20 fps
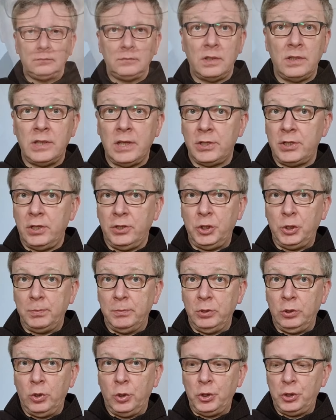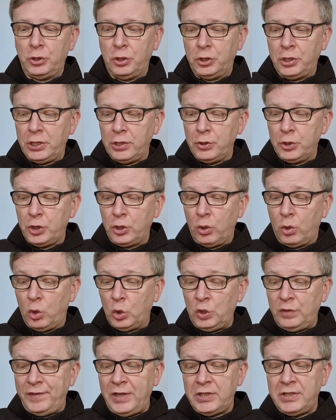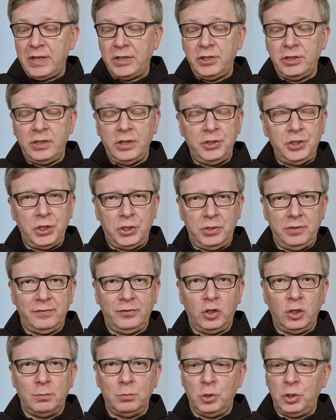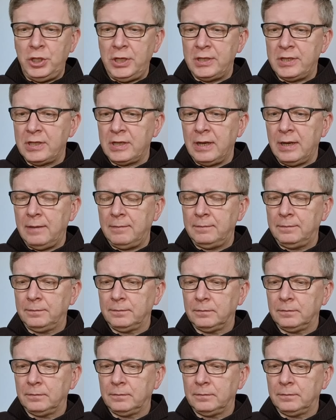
Zaczęliśmy dość często odwiedzać te dzieci w domu dziecka.